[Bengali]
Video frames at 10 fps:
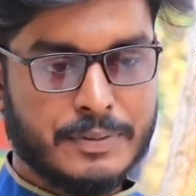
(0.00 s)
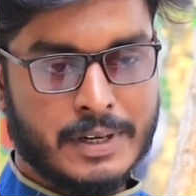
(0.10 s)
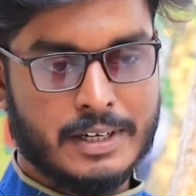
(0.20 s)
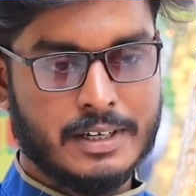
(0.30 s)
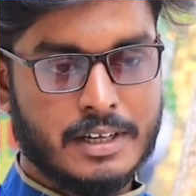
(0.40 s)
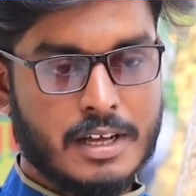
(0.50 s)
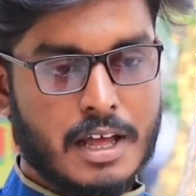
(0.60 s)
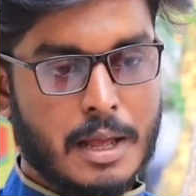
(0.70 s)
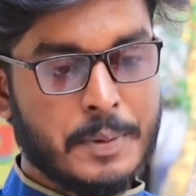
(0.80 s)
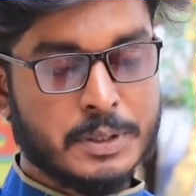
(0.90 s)
আলিফা
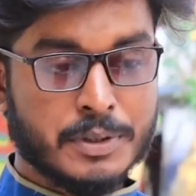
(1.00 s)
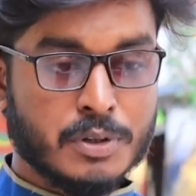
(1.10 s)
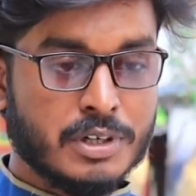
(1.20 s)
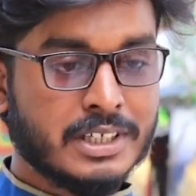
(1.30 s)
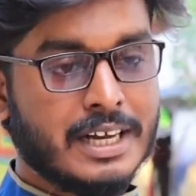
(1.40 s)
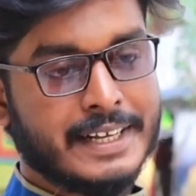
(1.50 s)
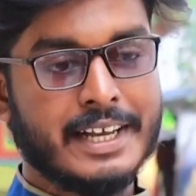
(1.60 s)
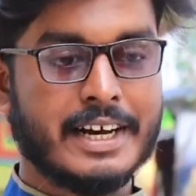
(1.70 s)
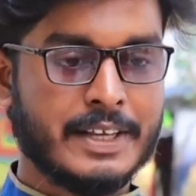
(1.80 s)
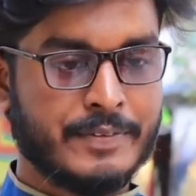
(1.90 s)
আমি তোমাকে অনেক আগে
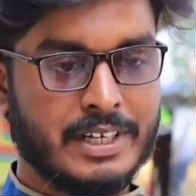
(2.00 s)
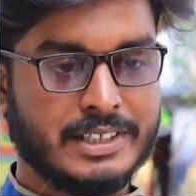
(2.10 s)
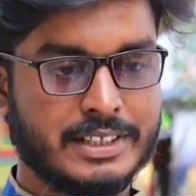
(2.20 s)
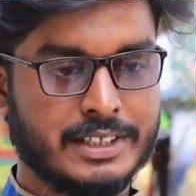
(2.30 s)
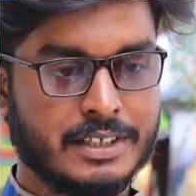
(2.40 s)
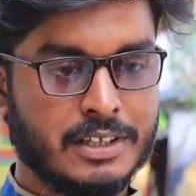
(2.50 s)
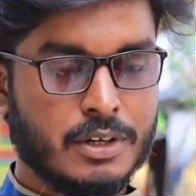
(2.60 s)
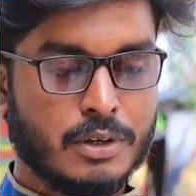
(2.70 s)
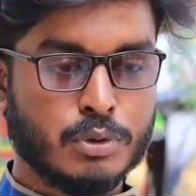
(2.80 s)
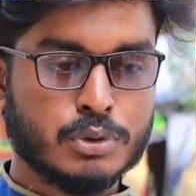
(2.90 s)
হারিয়ে ফেলেছি
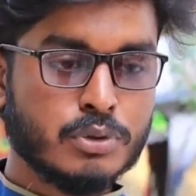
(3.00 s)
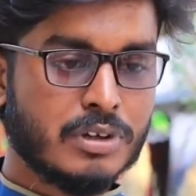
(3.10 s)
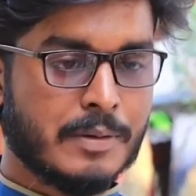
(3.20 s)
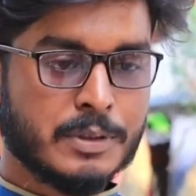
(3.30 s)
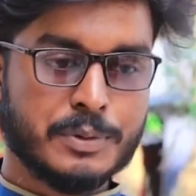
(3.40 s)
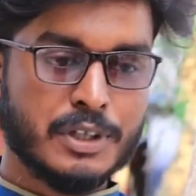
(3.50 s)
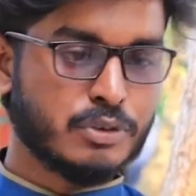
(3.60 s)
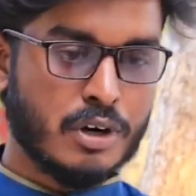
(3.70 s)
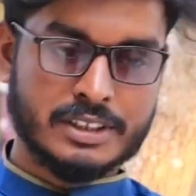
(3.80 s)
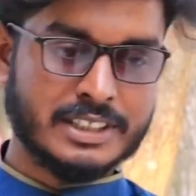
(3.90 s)
নতুন করে তোমাকে আমি
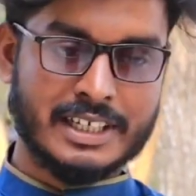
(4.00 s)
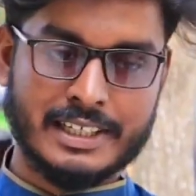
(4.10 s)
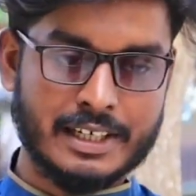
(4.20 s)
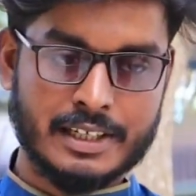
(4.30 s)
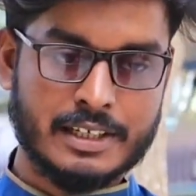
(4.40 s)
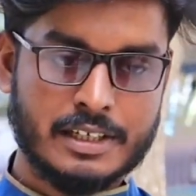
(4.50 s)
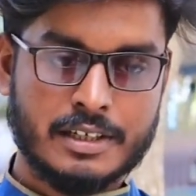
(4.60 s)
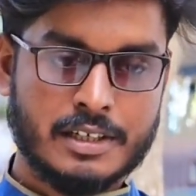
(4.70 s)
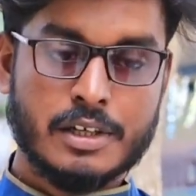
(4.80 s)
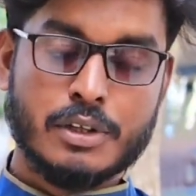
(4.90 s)
জড়াতে চাই না
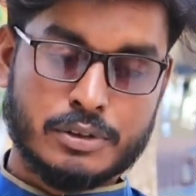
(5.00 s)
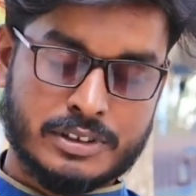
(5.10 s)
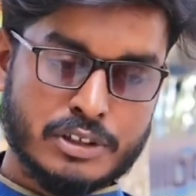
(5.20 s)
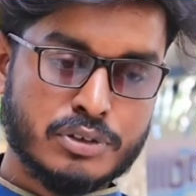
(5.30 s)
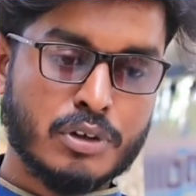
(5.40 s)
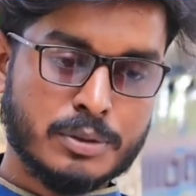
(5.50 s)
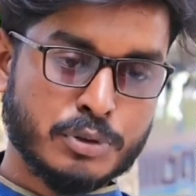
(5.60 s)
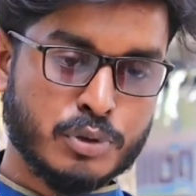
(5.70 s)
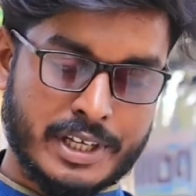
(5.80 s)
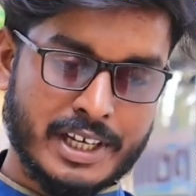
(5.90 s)
তুমি যার সঙ্গে সুখে
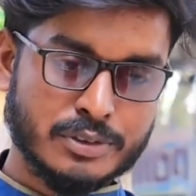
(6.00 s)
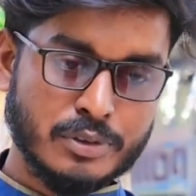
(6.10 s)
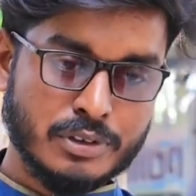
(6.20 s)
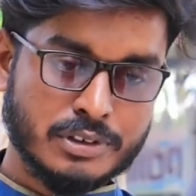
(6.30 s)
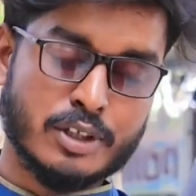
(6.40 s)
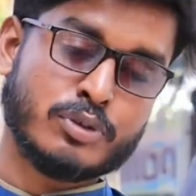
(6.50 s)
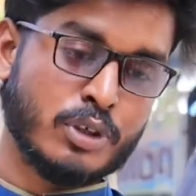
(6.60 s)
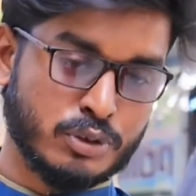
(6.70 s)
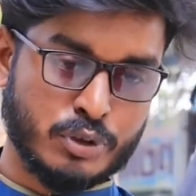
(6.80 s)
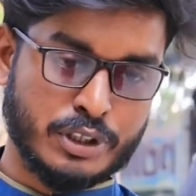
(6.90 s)
আছো তার
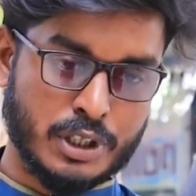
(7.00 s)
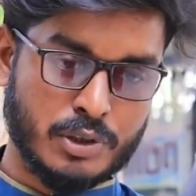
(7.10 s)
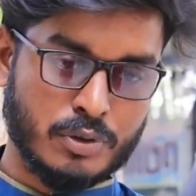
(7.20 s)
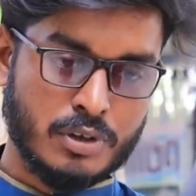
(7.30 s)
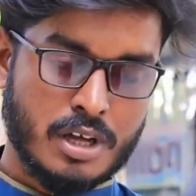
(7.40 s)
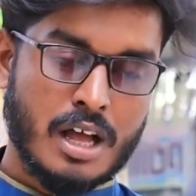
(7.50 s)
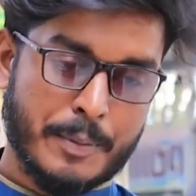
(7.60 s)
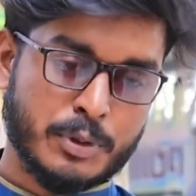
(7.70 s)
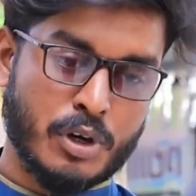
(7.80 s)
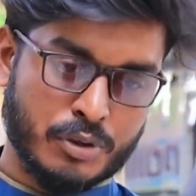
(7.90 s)
সঙ্গে সুখে থাকো
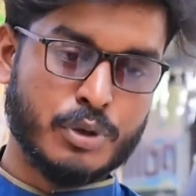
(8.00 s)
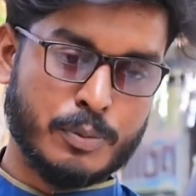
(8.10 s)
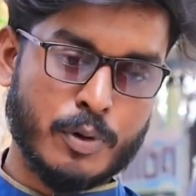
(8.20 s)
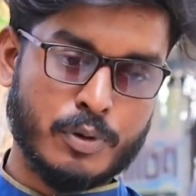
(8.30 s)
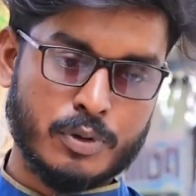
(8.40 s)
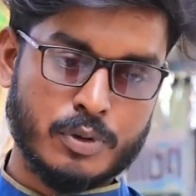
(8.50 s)
আমি দোয়া করব